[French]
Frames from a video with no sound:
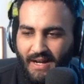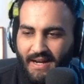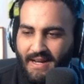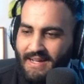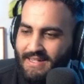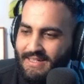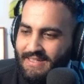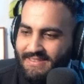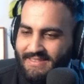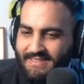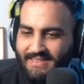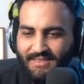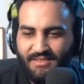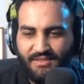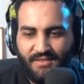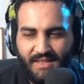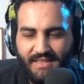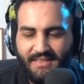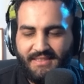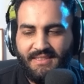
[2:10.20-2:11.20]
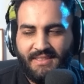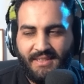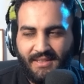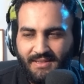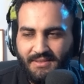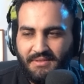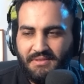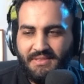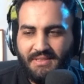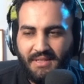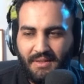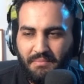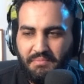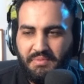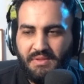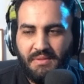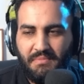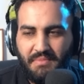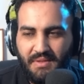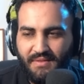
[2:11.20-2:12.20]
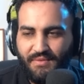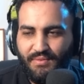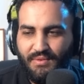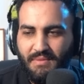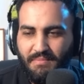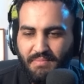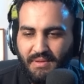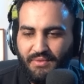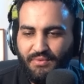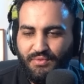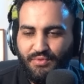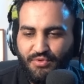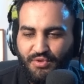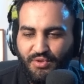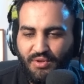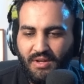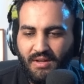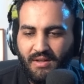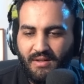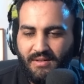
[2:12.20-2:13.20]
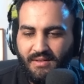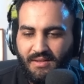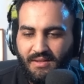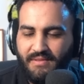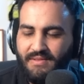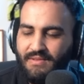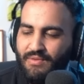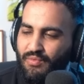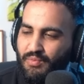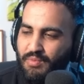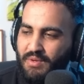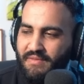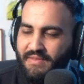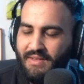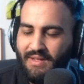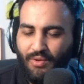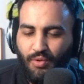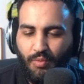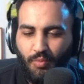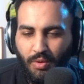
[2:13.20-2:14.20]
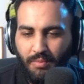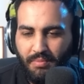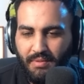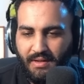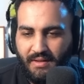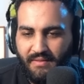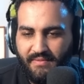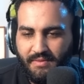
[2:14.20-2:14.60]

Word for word: Allez, guy en vrai, il tire, tire bien, bien son épingle du jeu, là. Euh, s'il vous plaît, virez-le moi pas. Hein.